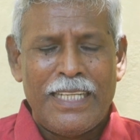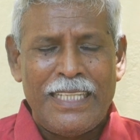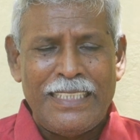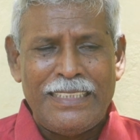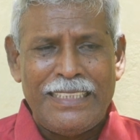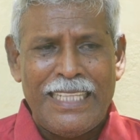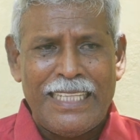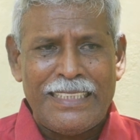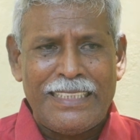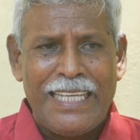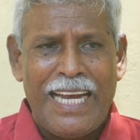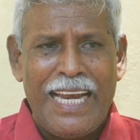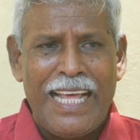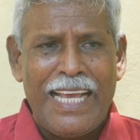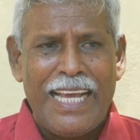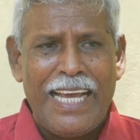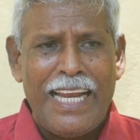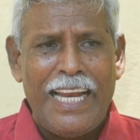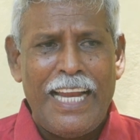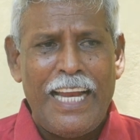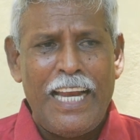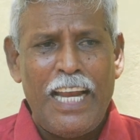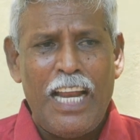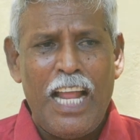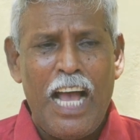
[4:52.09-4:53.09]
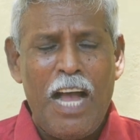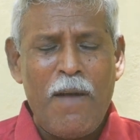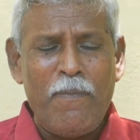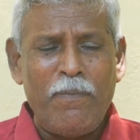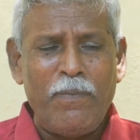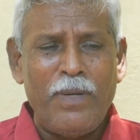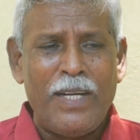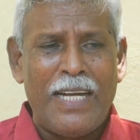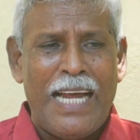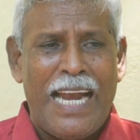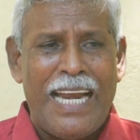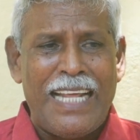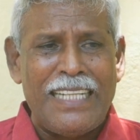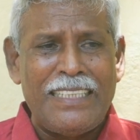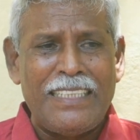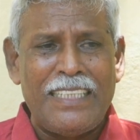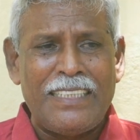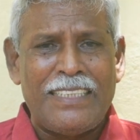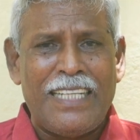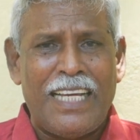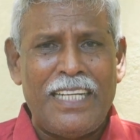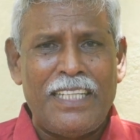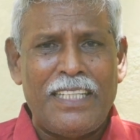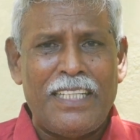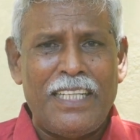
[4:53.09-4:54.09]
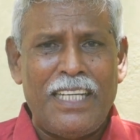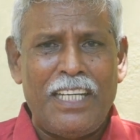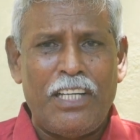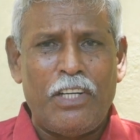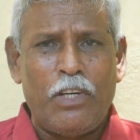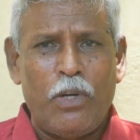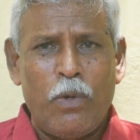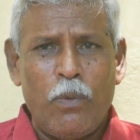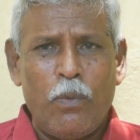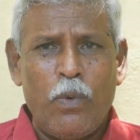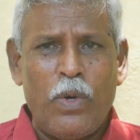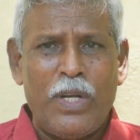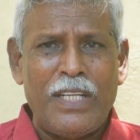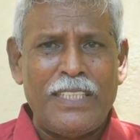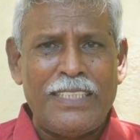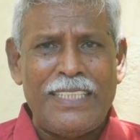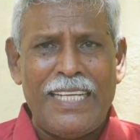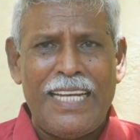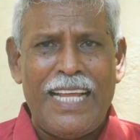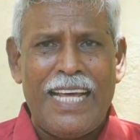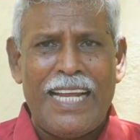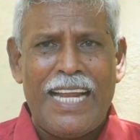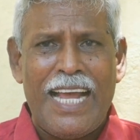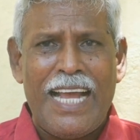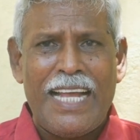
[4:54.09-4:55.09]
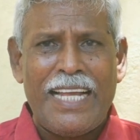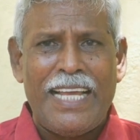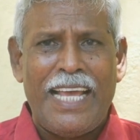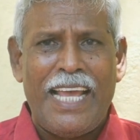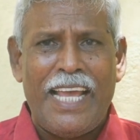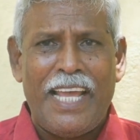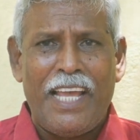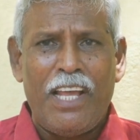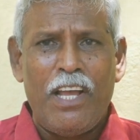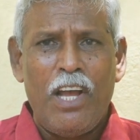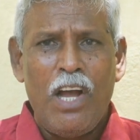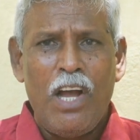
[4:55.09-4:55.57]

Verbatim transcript: இந்த தடைகளெல்லாம் கடந்து சென்று ஒரு சிலர் அங்கே